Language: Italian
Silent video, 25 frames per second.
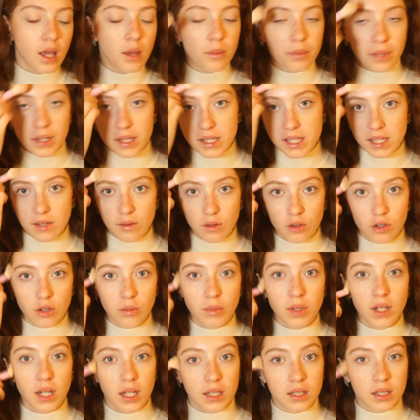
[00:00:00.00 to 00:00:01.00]
pensavo
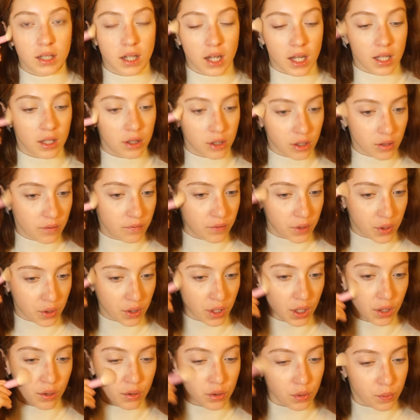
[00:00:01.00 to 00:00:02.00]
come gli altri anni, ovvero
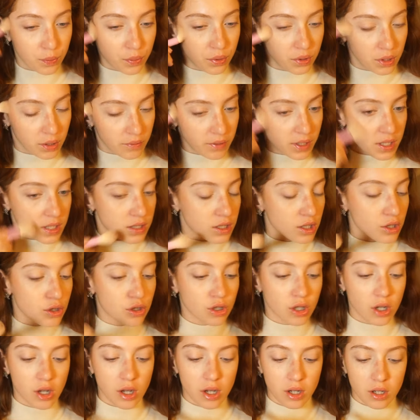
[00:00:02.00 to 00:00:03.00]
raggruppo diversi
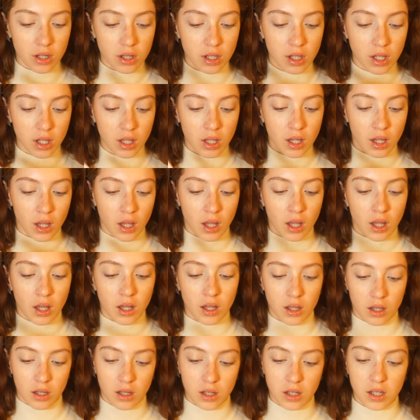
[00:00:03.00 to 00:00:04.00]
giorni
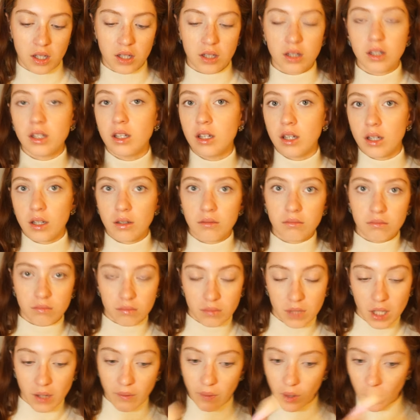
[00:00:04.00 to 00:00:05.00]
eh, in,
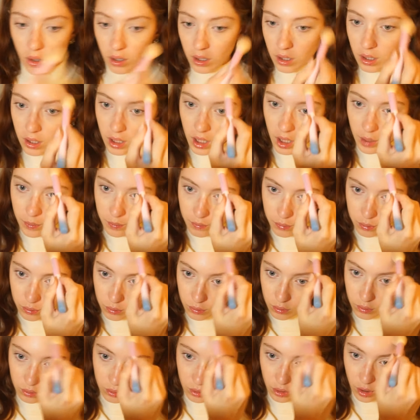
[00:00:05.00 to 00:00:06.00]
dei vlog,
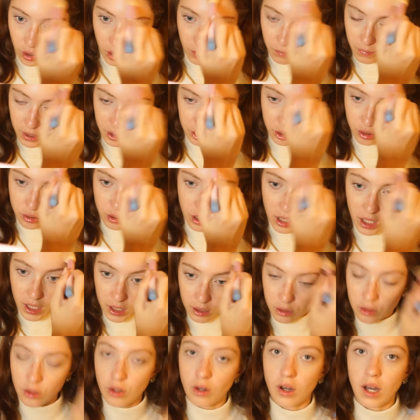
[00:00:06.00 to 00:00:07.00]
appunto, ma ci
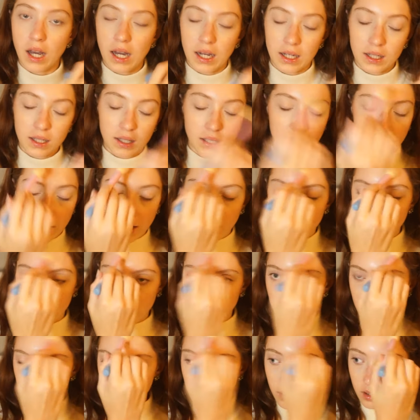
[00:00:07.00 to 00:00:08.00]
saranno
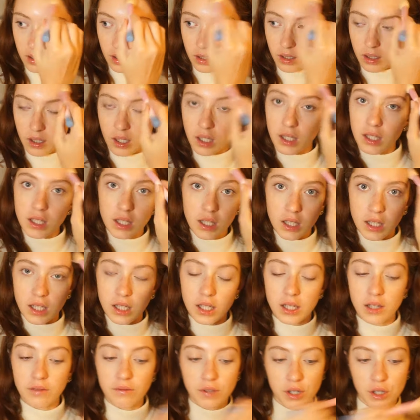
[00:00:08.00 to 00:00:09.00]
anche eh,
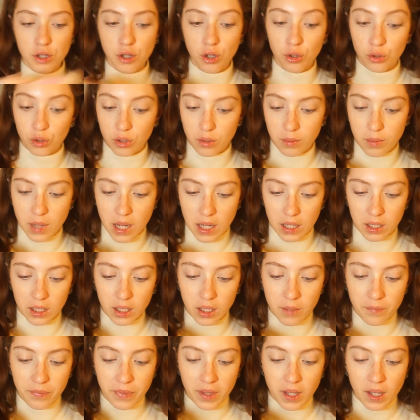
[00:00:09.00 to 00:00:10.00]
i, i, video
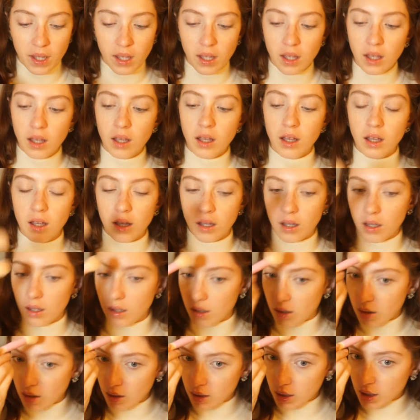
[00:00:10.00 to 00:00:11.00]
normali
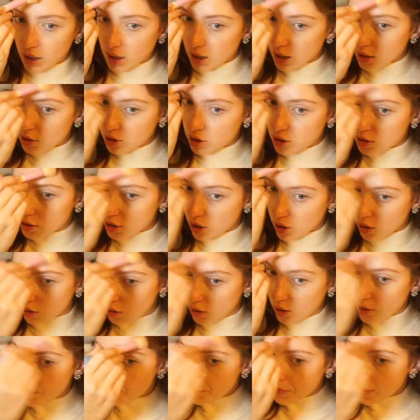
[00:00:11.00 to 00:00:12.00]
eh, che
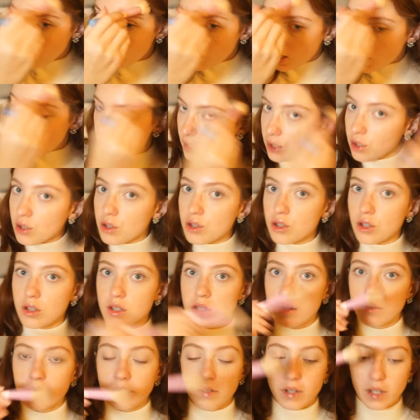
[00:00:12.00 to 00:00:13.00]
registrerò e non so
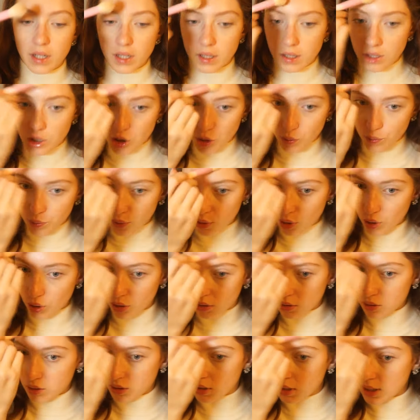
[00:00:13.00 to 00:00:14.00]
se fare
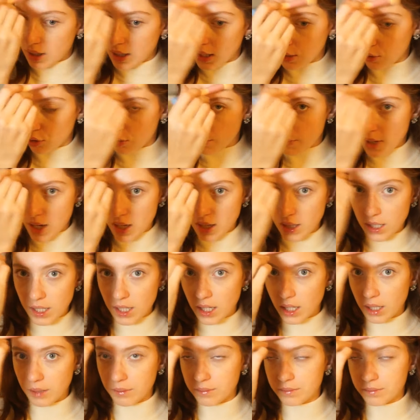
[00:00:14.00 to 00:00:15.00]
tipo la domenica